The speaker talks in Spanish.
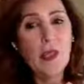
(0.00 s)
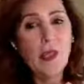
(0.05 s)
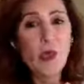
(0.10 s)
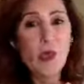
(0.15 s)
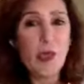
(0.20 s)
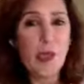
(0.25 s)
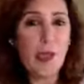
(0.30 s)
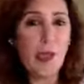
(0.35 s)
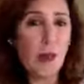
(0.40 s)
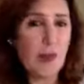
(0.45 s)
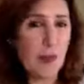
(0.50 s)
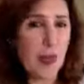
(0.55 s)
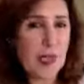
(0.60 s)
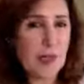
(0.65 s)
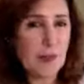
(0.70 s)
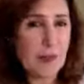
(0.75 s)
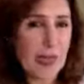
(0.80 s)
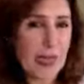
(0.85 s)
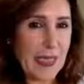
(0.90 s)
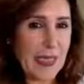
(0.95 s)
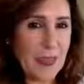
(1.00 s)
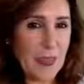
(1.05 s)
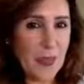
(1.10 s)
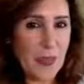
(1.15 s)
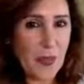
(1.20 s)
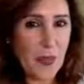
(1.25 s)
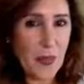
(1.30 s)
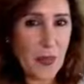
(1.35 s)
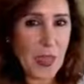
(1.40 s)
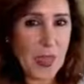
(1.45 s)
yo quiero unas
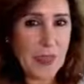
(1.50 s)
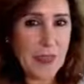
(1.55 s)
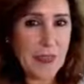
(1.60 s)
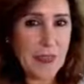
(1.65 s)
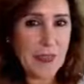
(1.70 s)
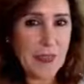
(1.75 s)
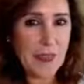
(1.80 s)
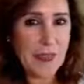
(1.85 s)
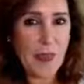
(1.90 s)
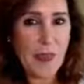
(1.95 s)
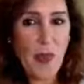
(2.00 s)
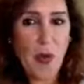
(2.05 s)
vacaciones